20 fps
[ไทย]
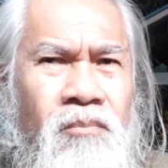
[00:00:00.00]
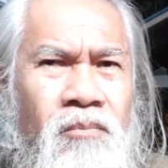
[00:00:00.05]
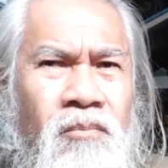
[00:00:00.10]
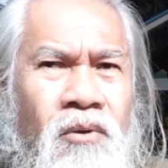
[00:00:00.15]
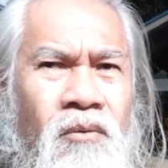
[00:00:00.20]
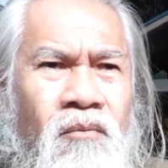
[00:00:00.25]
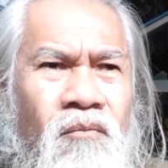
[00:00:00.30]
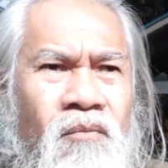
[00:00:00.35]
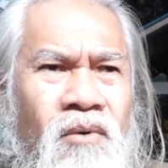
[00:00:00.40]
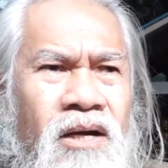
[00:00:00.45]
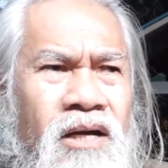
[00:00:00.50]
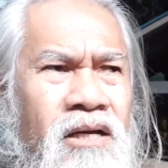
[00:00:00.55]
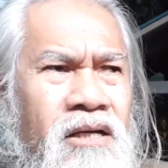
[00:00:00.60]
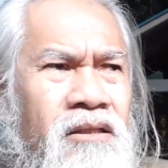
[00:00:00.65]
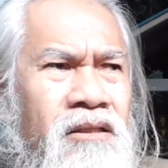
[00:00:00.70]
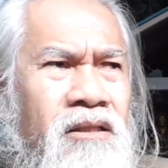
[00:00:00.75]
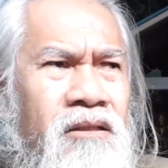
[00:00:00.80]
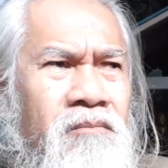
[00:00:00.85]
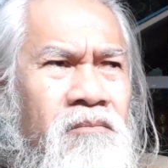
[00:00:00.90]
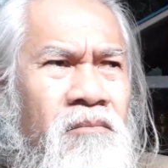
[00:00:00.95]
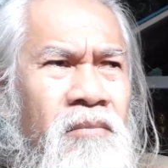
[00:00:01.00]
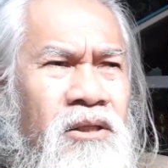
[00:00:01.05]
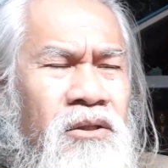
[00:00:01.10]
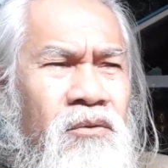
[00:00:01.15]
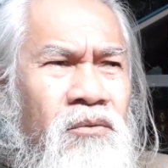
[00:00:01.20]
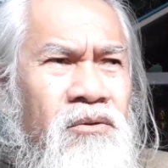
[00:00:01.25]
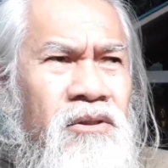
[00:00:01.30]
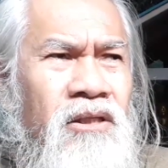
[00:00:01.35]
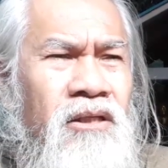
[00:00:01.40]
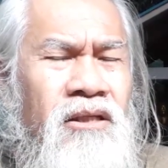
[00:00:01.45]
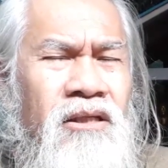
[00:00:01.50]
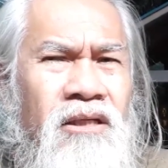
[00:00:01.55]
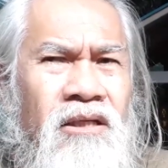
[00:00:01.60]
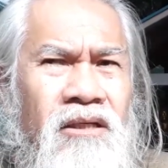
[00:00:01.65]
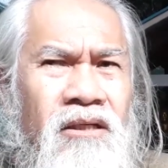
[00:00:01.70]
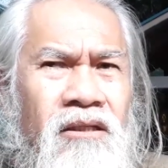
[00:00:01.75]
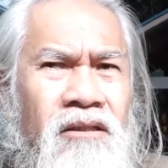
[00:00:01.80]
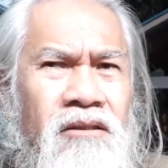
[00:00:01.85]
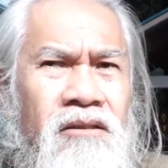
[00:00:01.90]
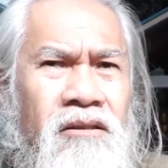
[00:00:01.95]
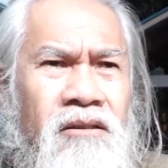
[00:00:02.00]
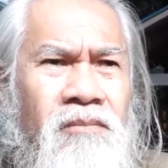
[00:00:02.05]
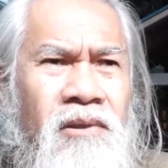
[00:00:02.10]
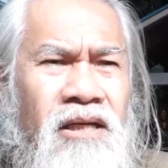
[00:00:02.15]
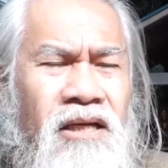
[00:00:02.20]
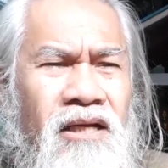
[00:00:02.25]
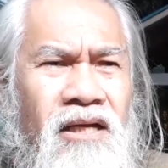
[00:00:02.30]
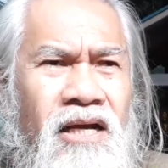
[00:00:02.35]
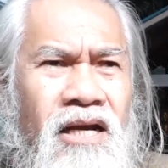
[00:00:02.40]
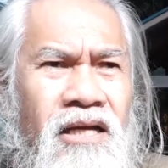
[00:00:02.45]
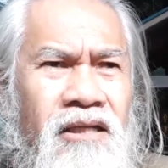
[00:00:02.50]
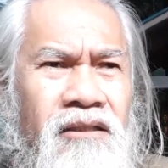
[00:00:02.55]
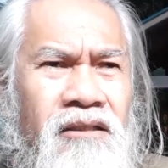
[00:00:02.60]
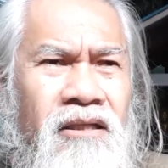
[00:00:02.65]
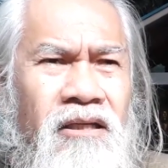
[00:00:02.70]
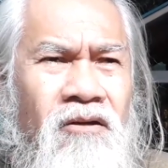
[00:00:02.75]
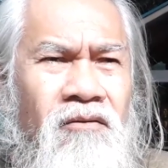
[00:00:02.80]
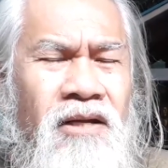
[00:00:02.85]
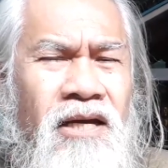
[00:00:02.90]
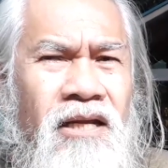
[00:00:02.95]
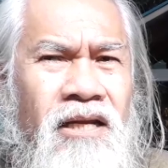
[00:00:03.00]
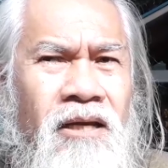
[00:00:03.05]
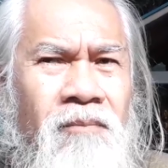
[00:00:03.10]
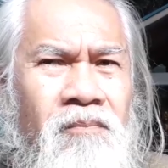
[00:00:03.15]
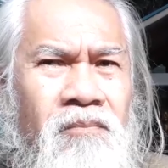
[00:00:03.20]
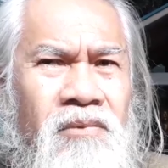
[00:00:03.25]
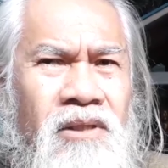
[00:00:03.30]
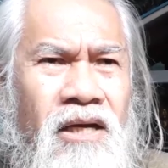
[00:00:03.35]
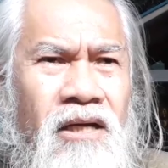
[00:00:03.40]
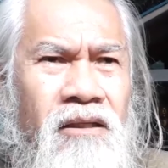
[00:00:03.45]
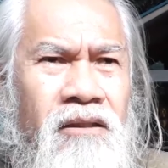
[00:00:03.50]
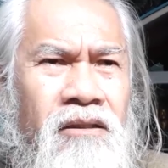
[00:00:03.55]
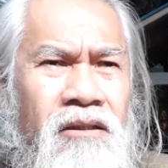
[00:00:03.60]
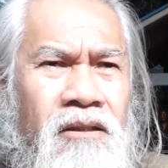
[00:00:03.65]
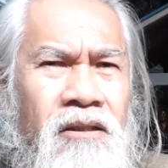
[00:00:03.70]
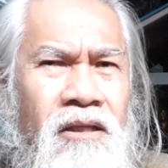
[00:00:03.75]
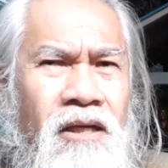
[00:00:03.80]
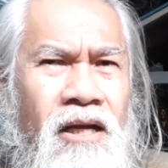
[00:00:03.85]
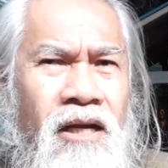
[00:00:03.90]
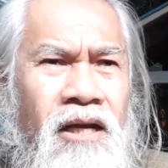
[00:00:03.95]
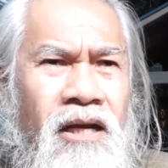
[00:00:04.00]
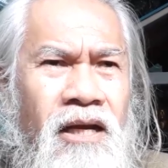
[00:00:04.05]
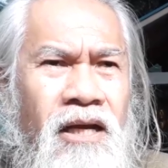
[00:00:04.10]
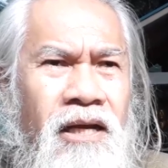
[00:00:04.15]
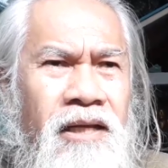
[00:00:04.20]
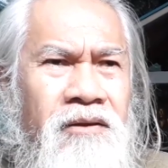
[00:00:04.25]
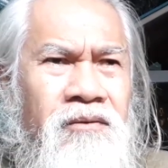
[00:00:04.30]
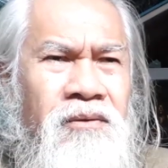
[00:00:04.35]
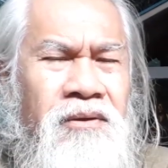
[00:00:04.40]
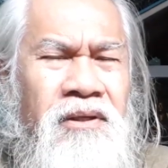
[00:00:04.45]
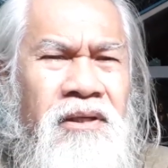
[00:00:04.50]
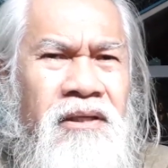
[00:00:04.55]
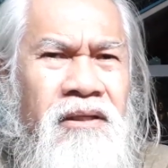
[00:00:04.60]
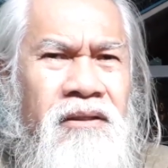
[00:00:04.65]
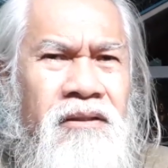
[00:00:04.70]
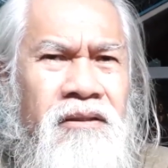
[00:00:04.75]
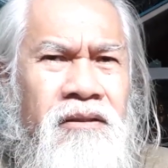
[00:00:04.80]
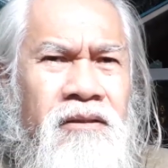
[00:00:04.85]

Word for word: ผมว่ามันอยู่ที่เรื่องพลังงานที่เราได้รับจากอาหารด้วยเลย